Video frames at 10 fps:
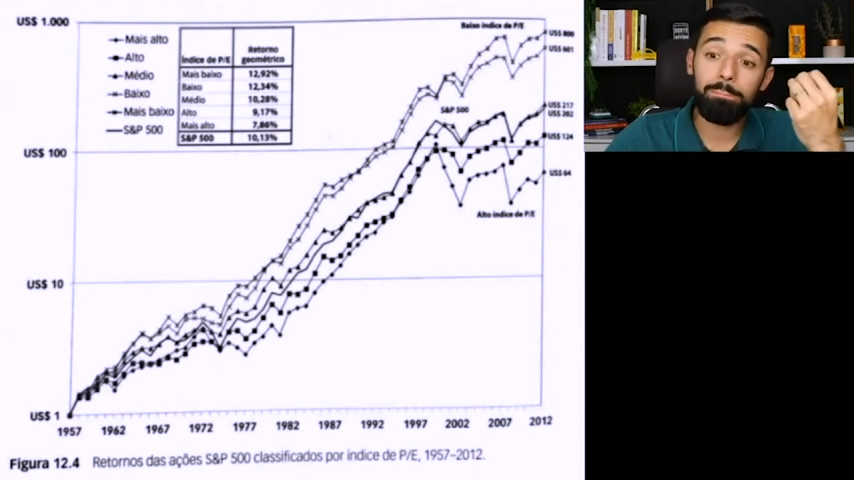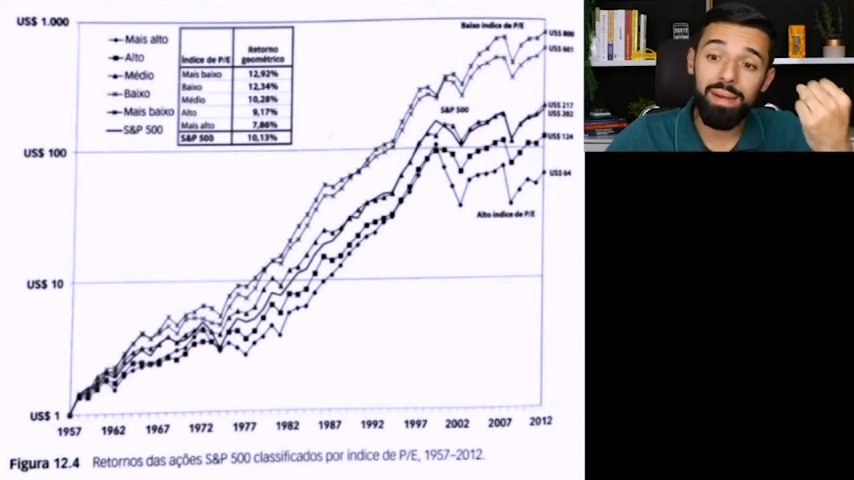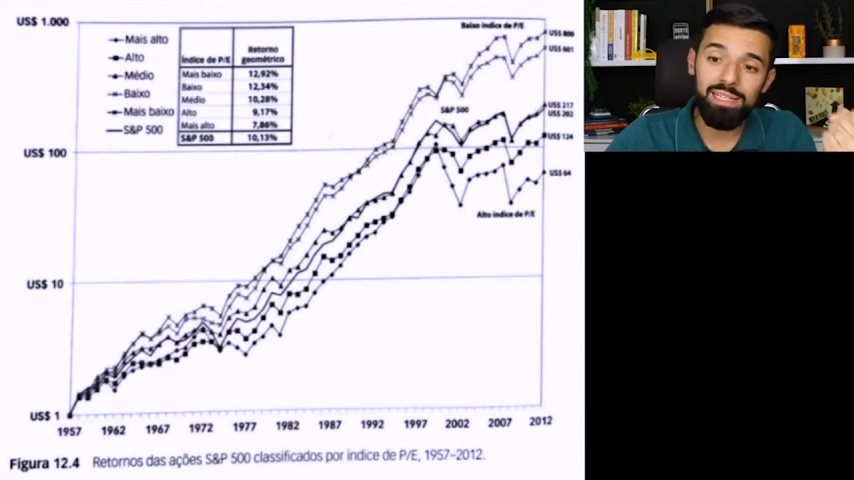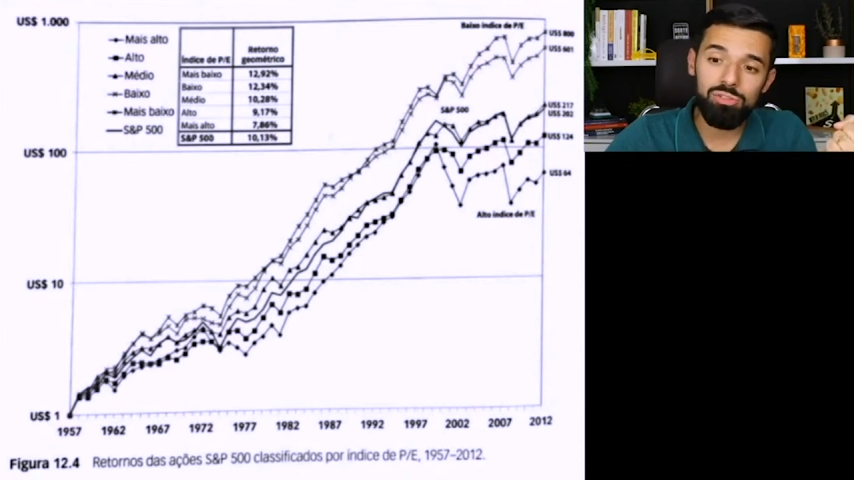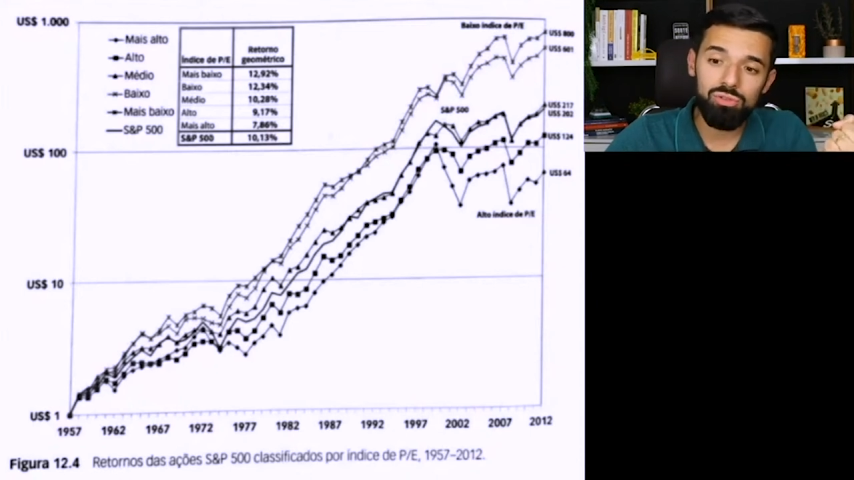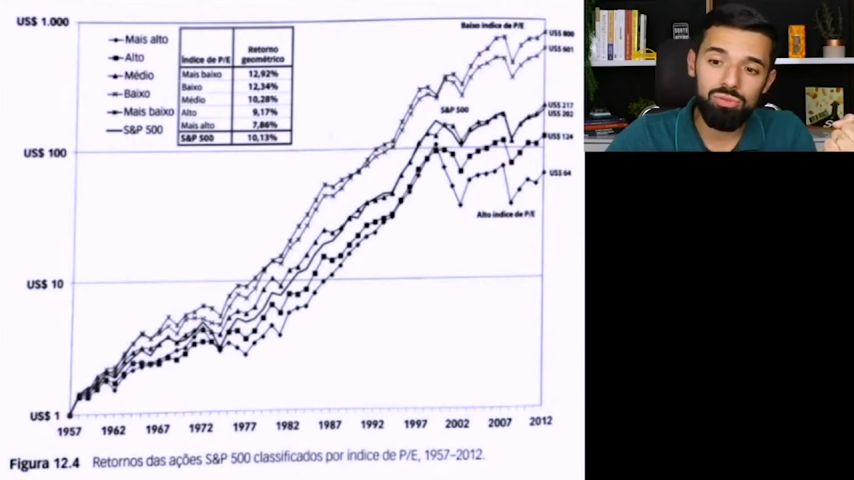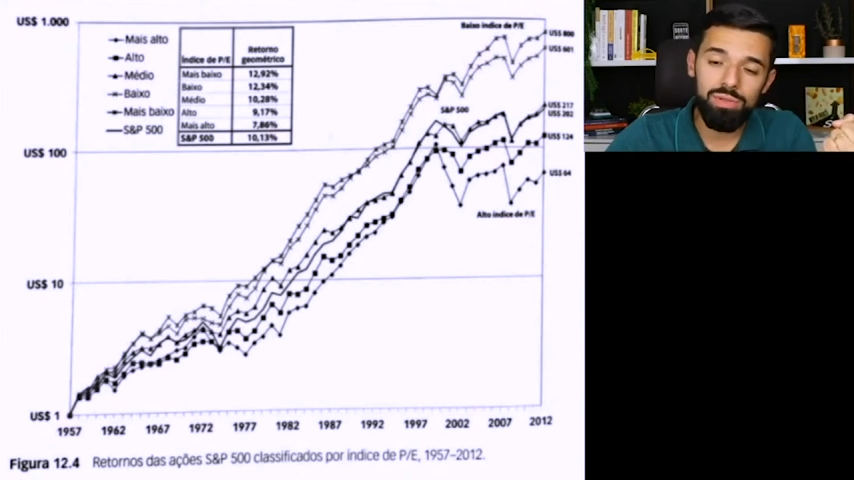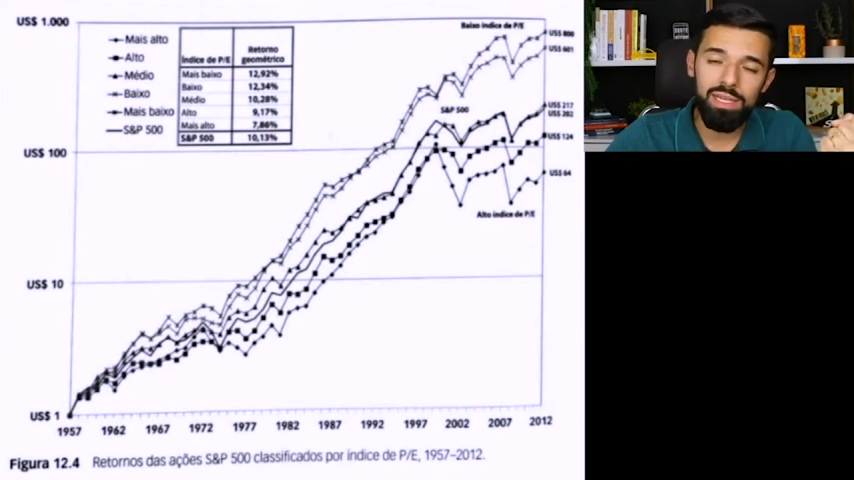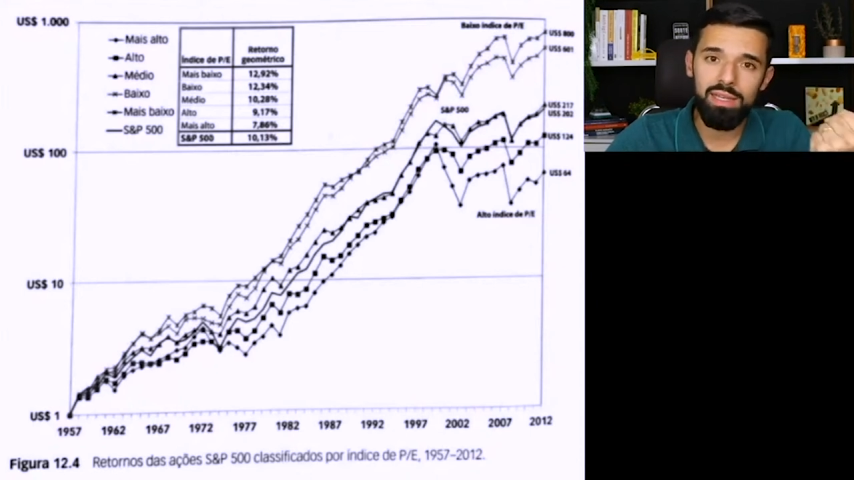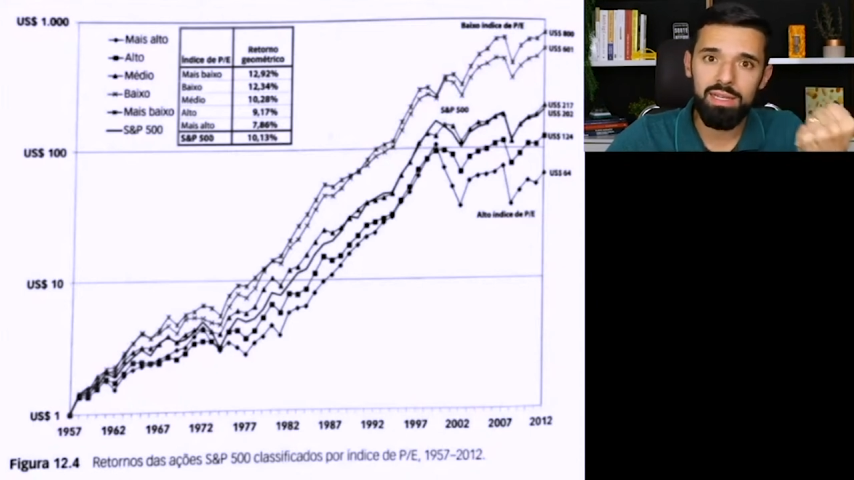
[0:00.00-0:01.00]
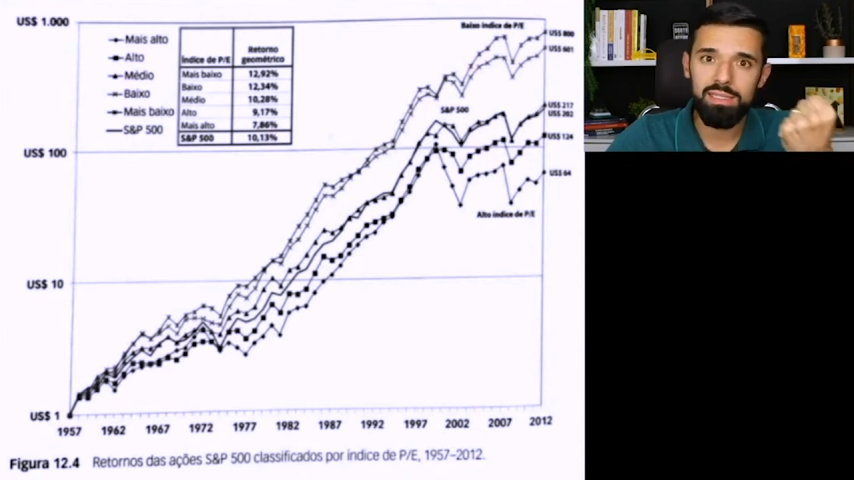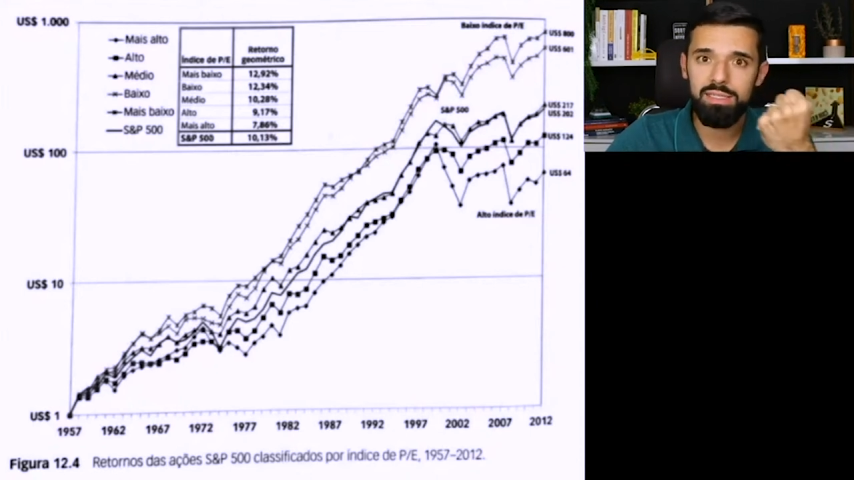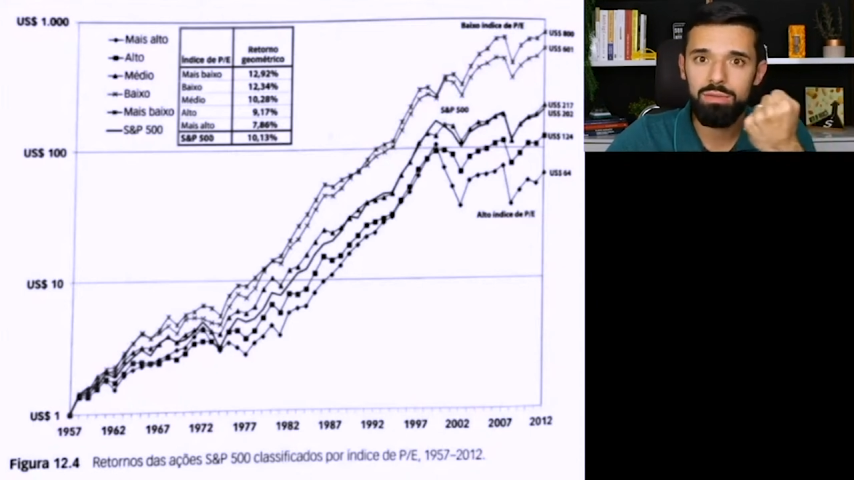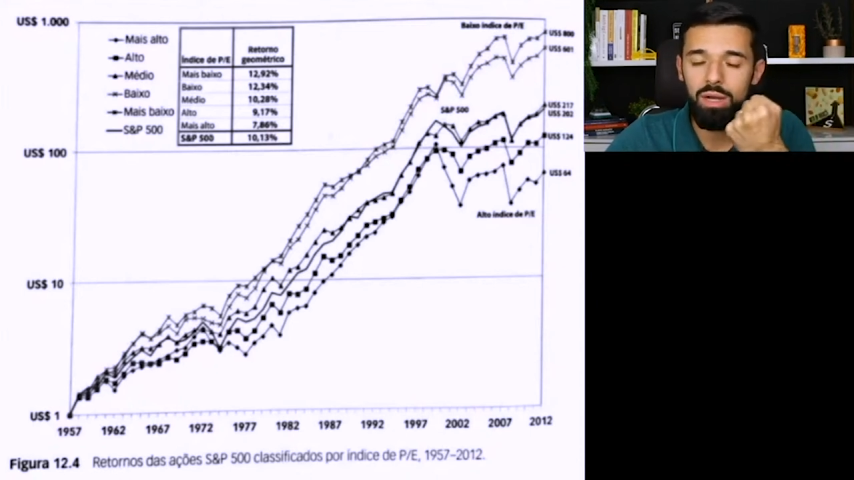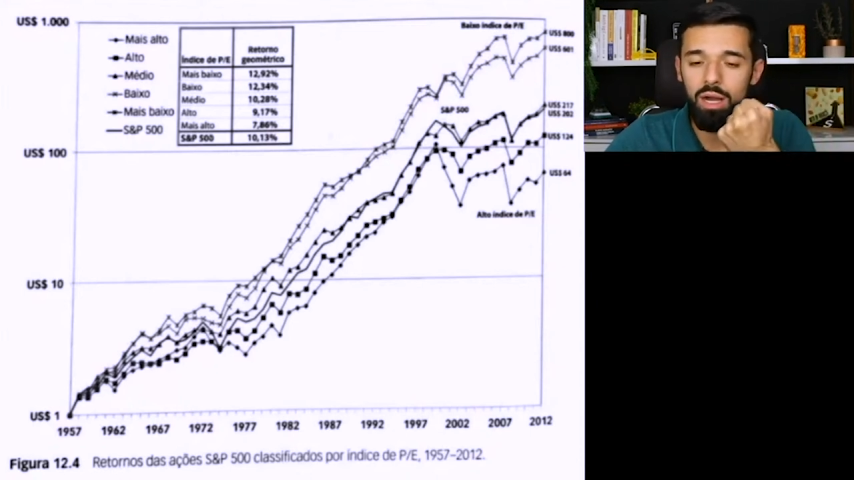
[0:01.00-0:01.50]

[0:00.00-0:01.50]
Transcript: preço em relação